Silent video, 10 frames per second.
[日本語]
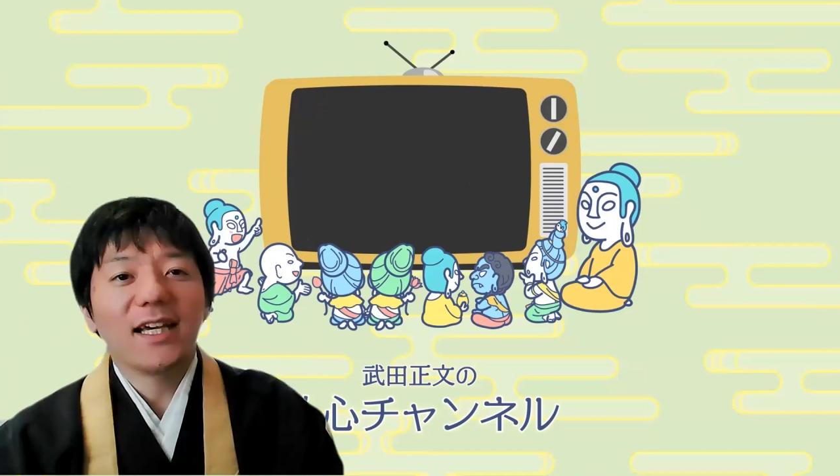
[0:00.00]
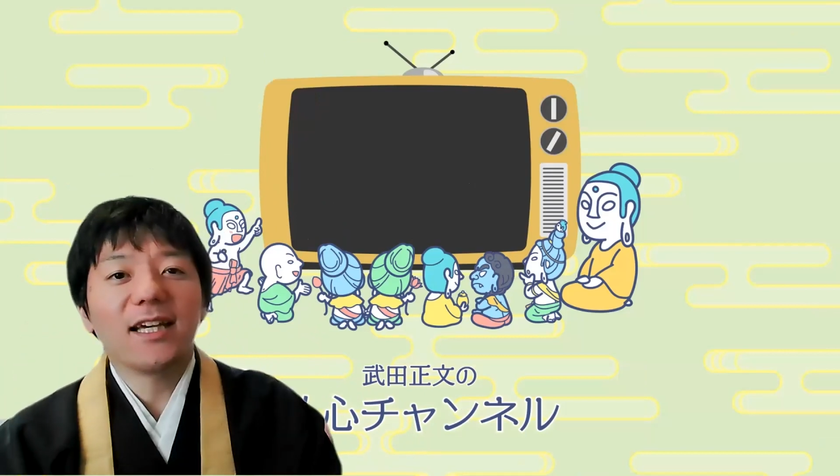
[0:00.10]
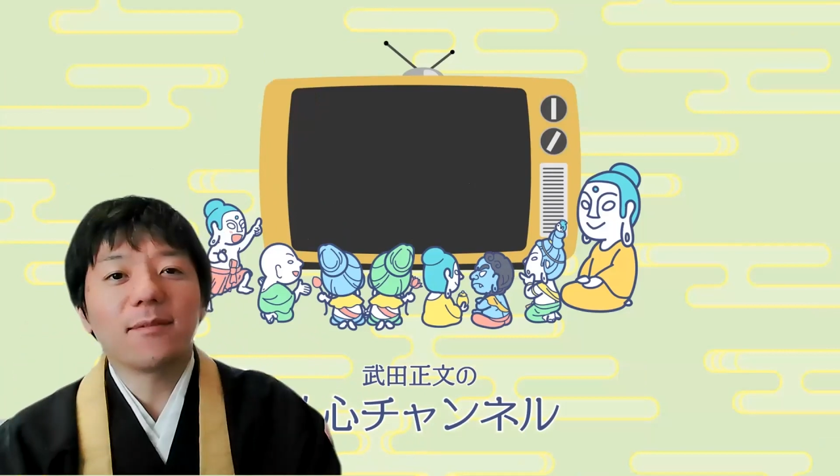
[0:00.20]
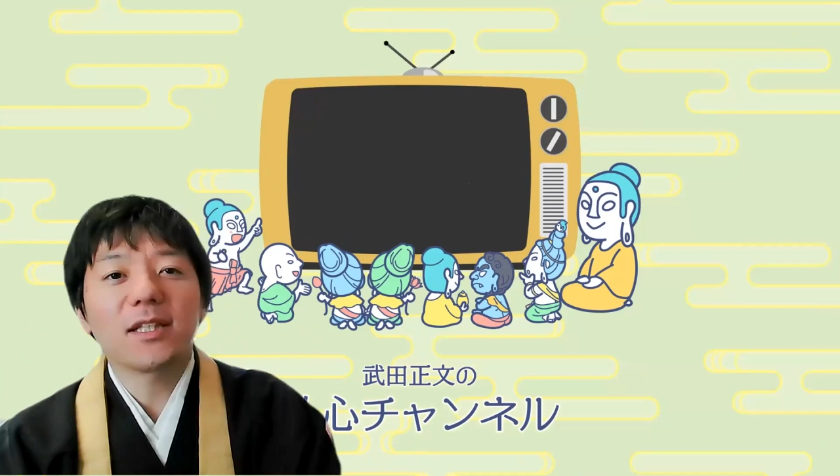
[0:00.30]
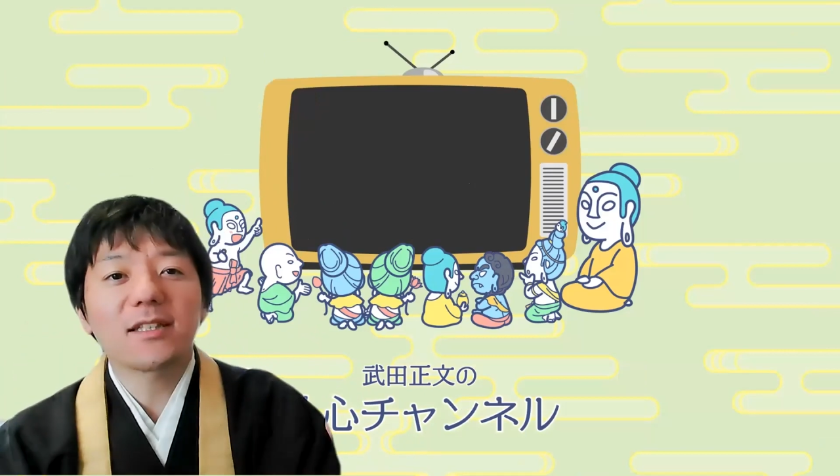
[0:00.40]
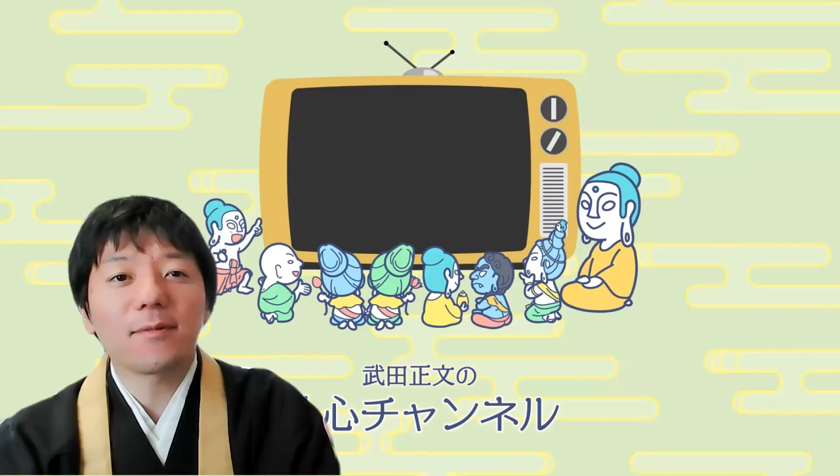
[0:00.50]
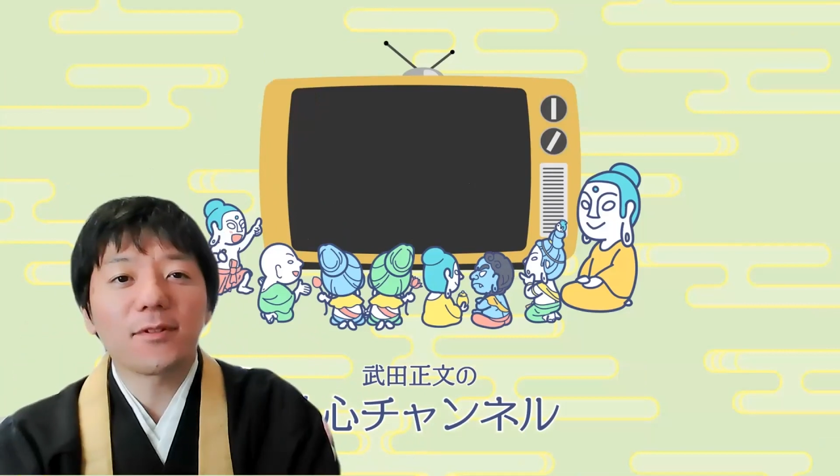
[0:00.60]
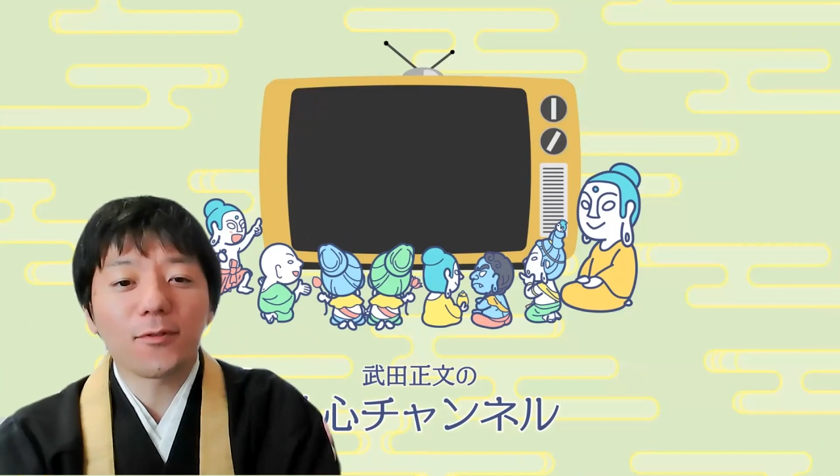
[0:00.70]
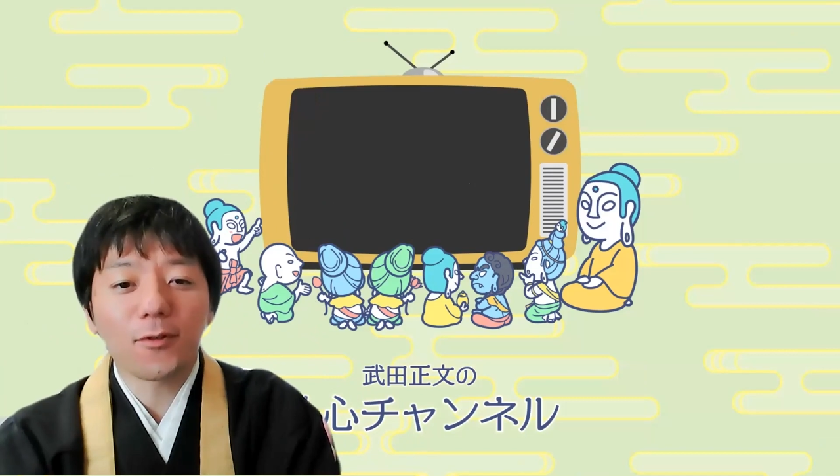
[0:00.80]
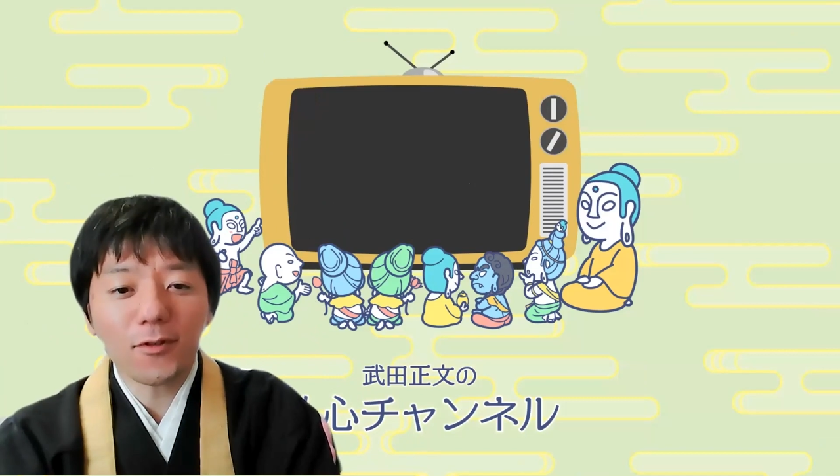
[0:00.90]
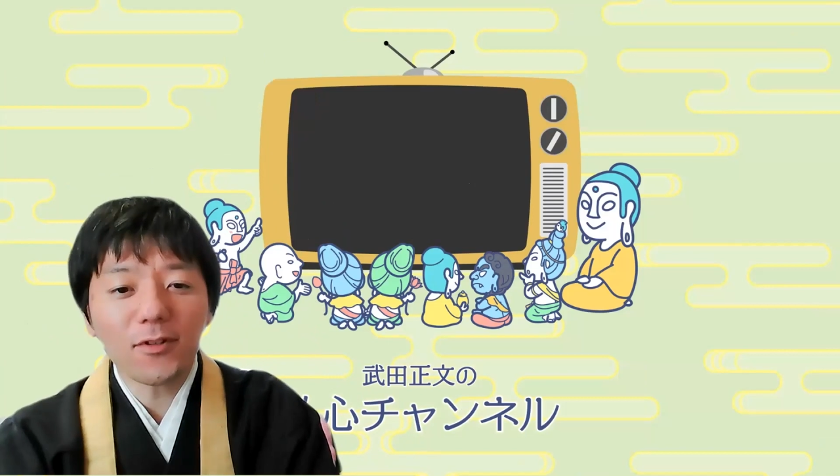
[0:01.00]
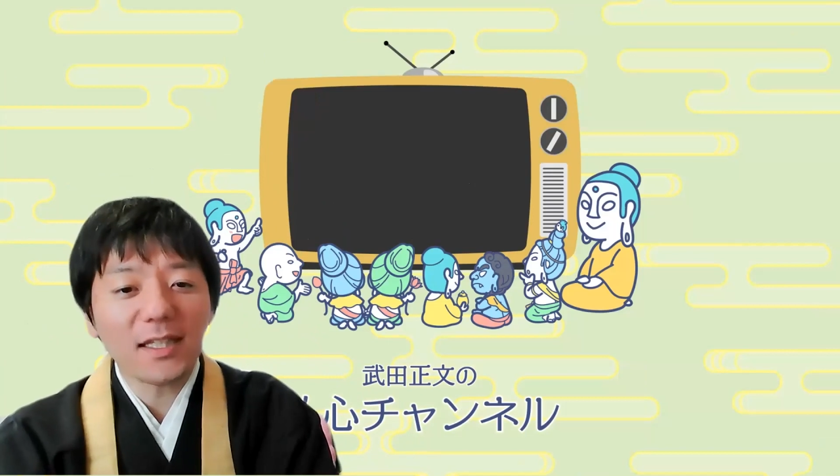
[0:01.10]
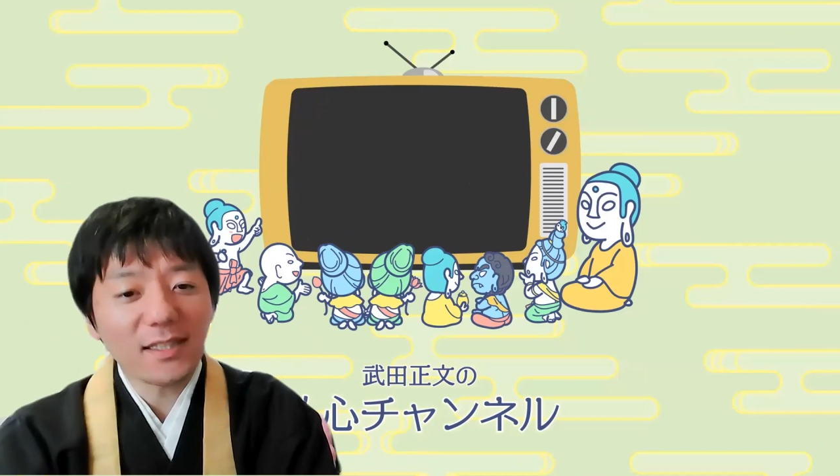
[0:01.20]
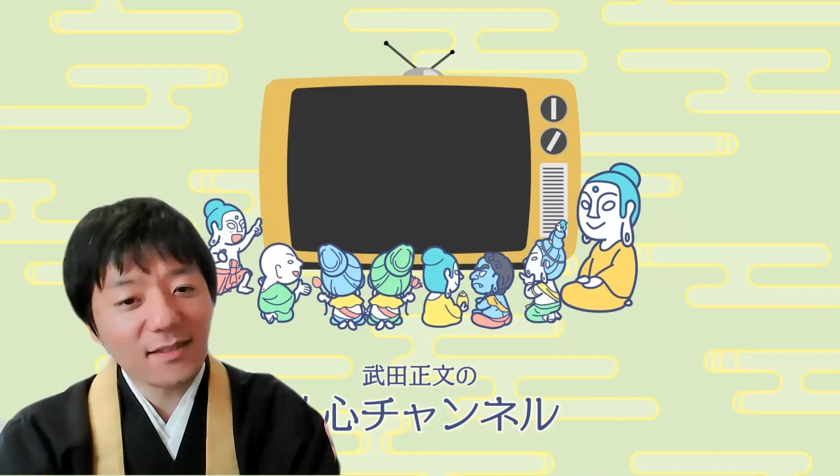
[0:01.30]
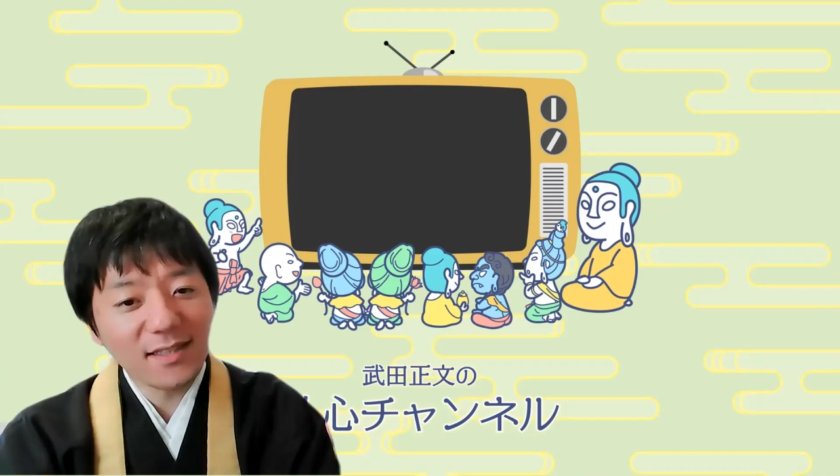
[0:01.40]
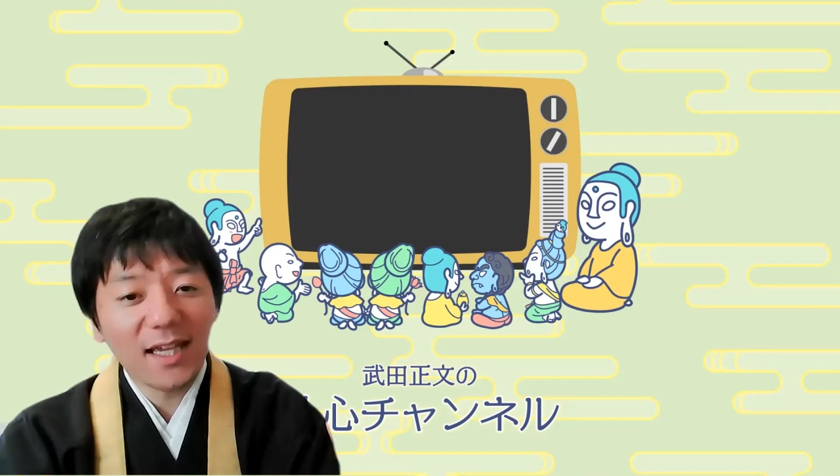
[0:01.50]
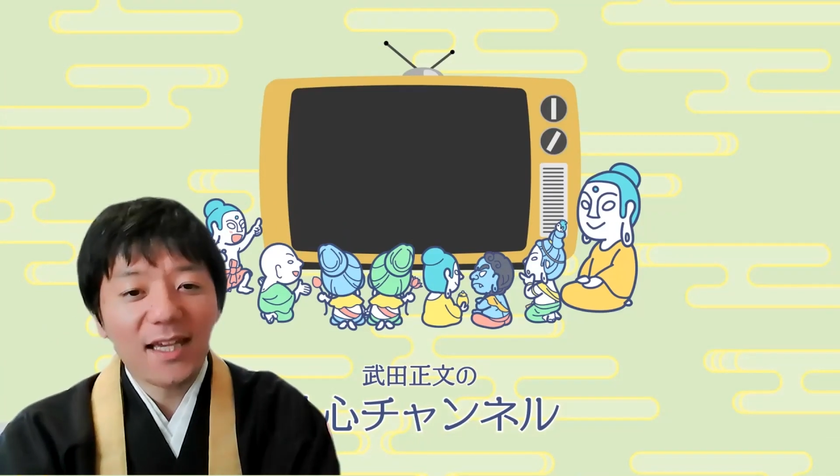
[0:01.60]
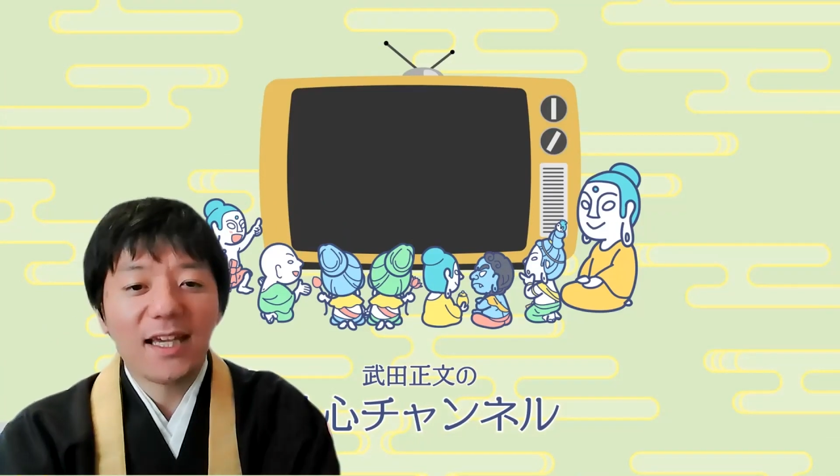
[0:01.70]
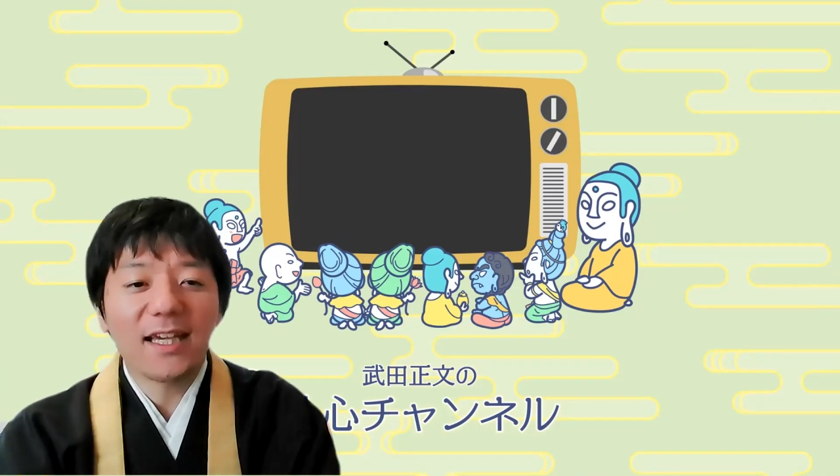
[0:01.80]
え皆様の心がですね、